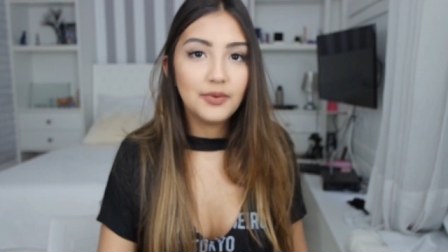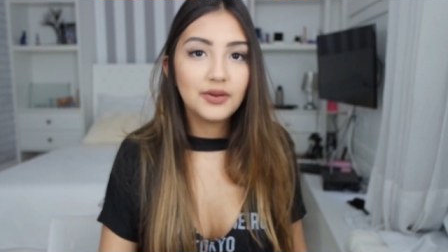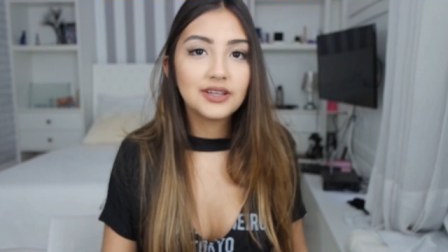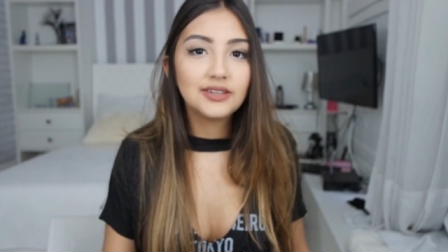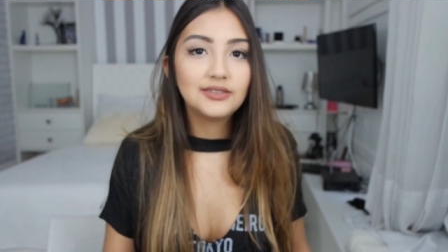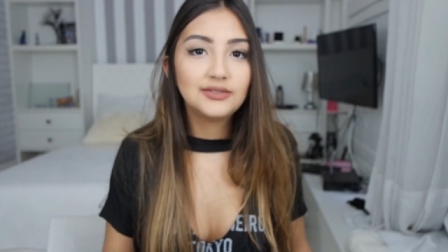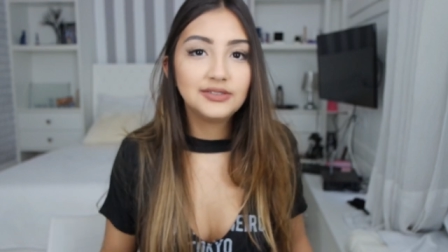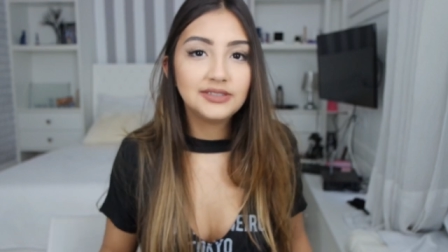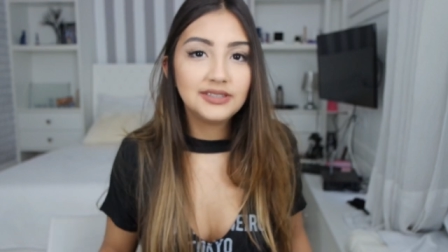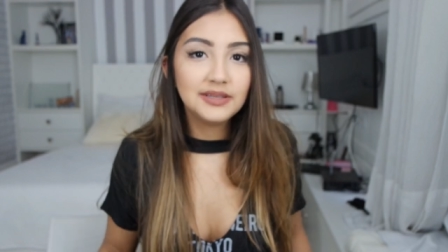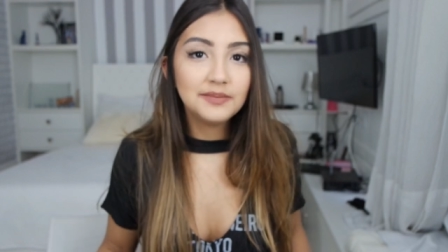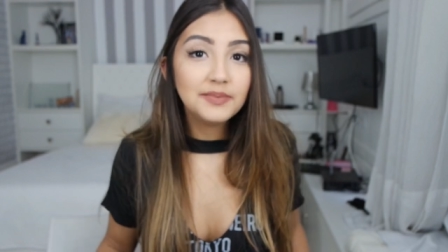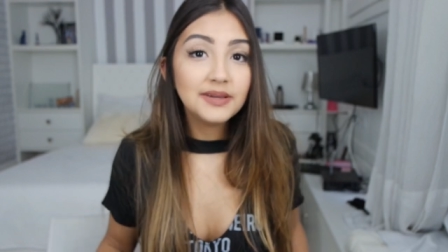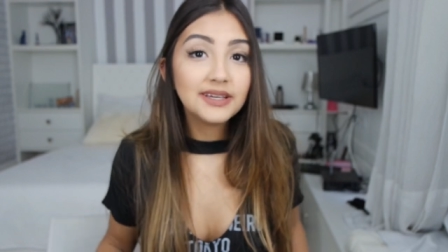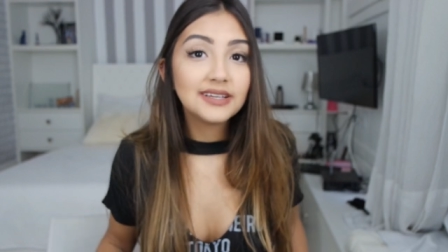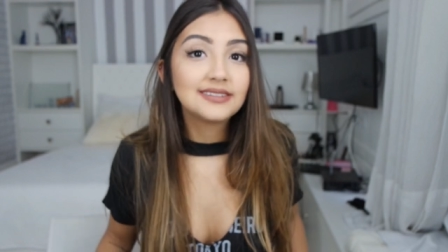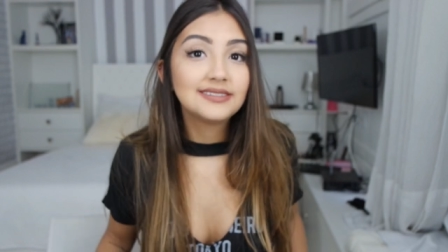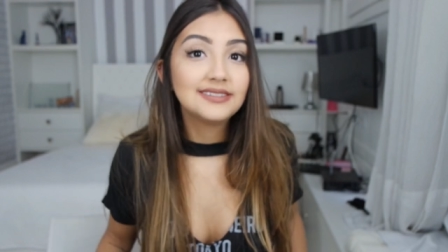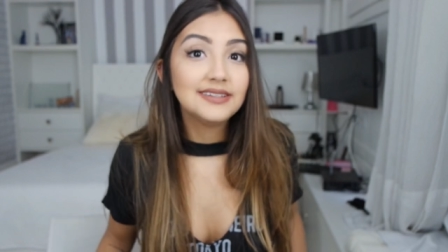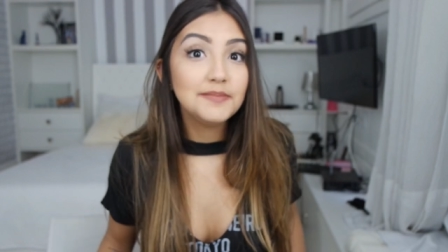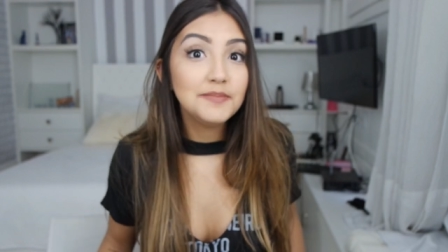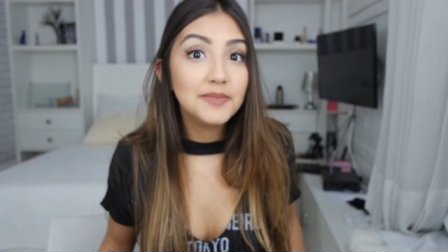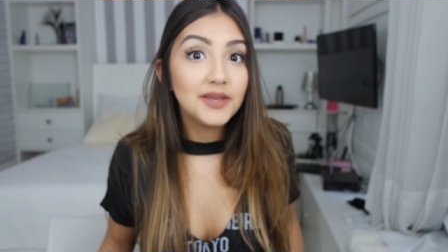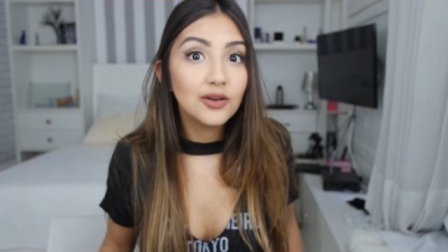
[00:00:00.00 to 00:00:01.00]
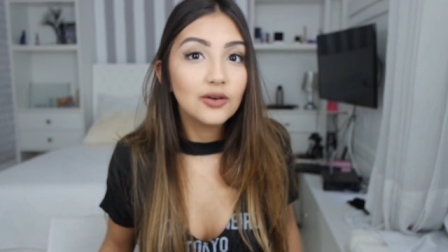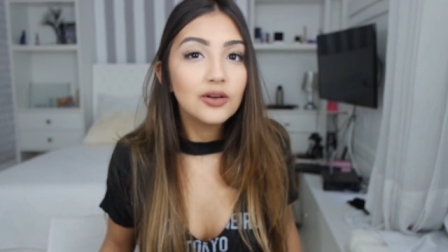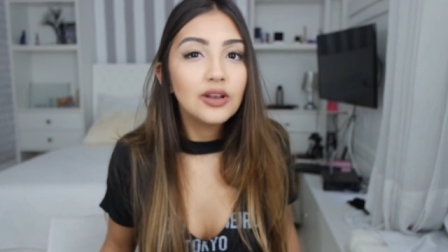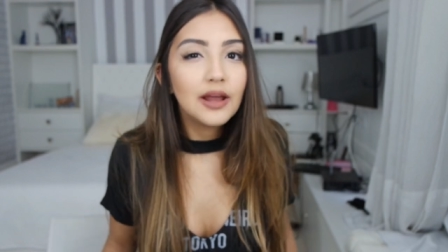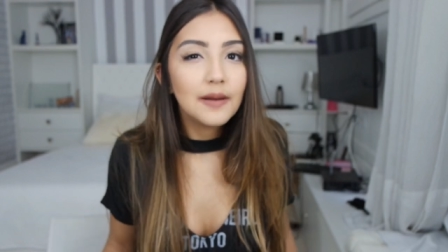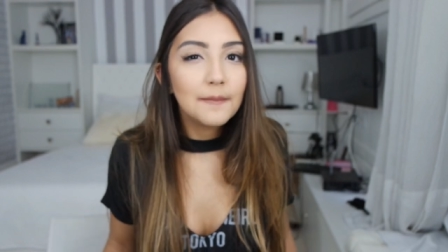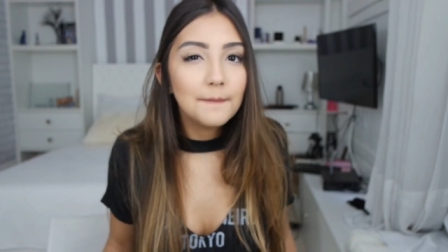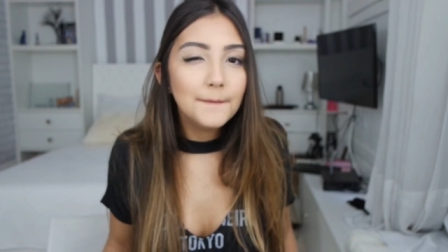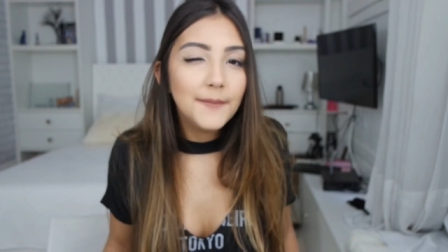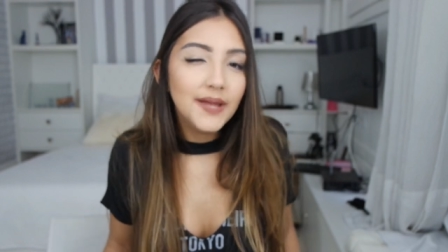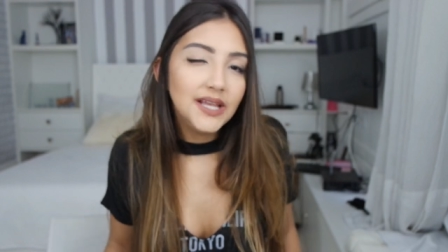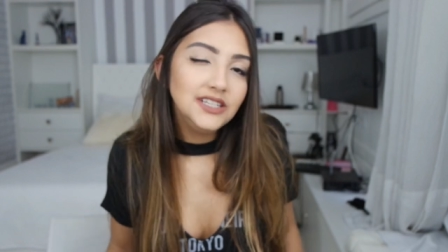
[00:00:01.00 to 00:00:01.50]
porque se você perceber,
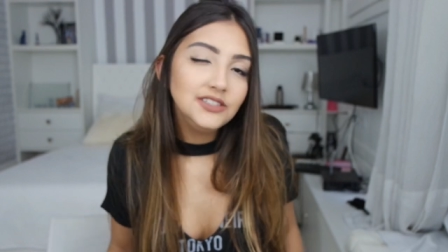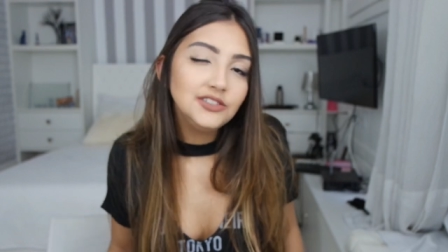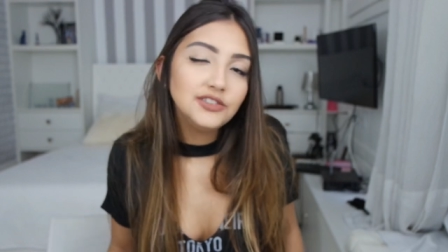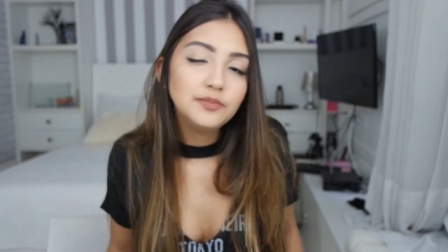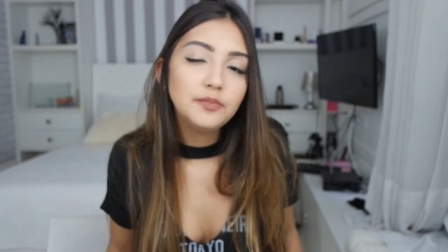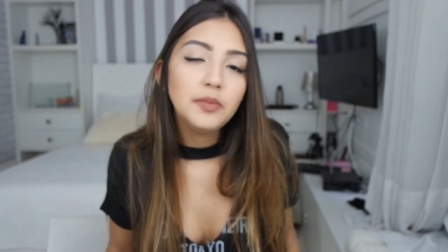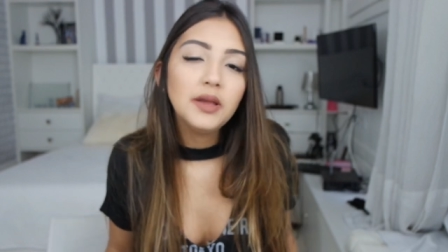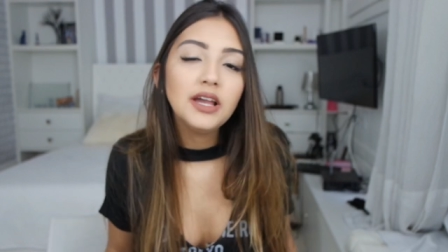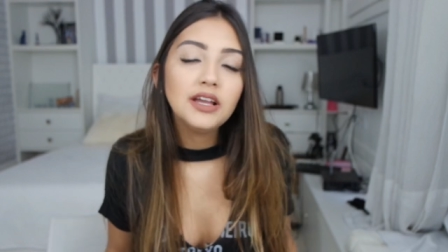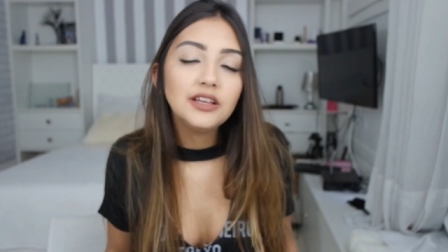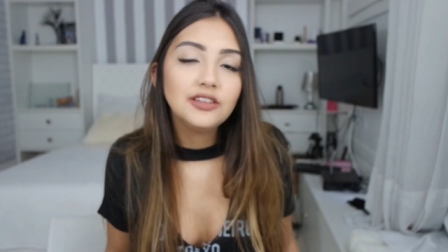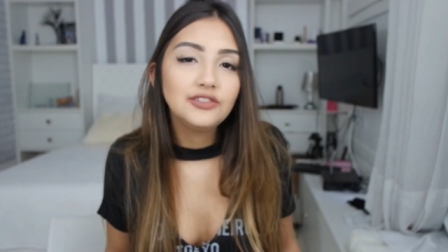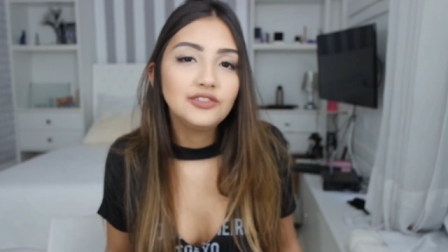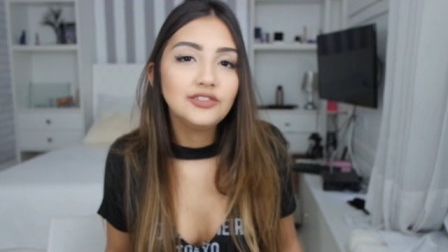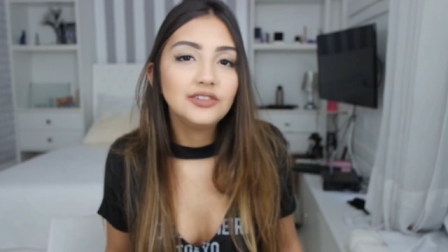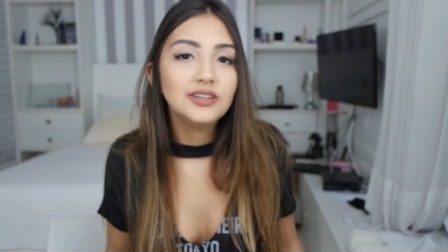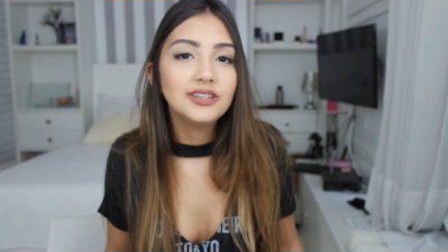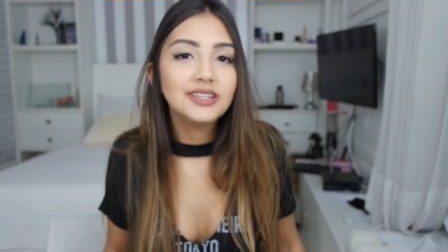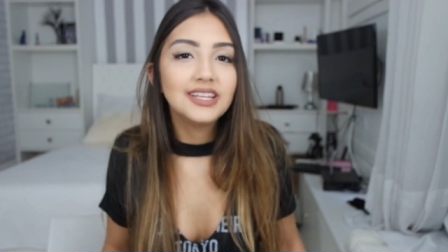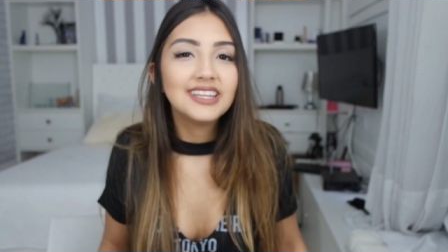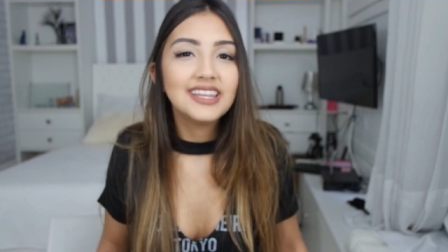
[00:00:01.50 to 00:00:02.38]
olhar bem de pertinho,